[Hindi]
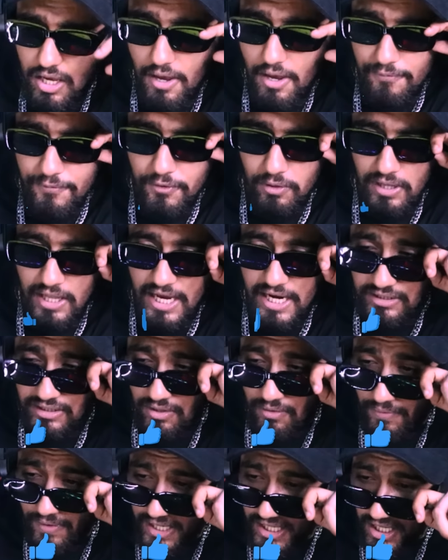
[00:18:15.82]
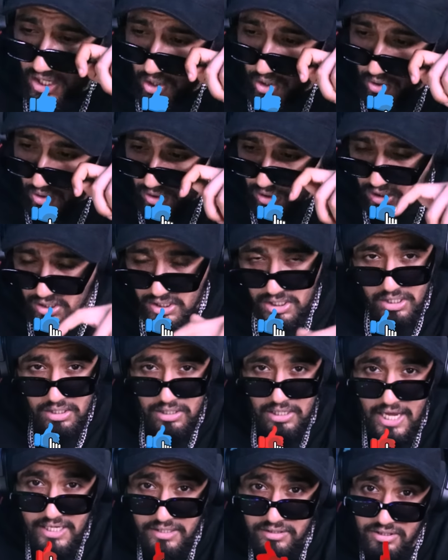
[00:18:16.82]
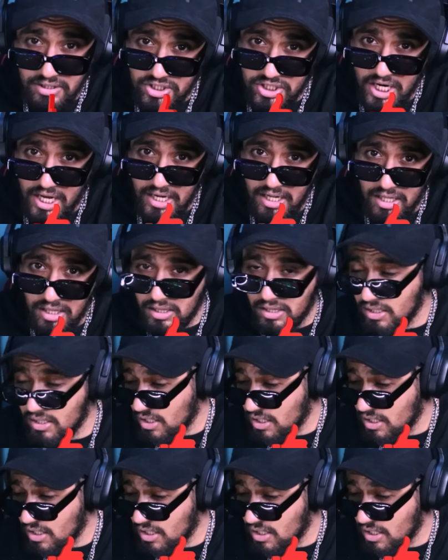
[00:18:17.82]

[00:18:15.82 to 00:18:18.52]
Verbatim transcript: if you like the video like the channel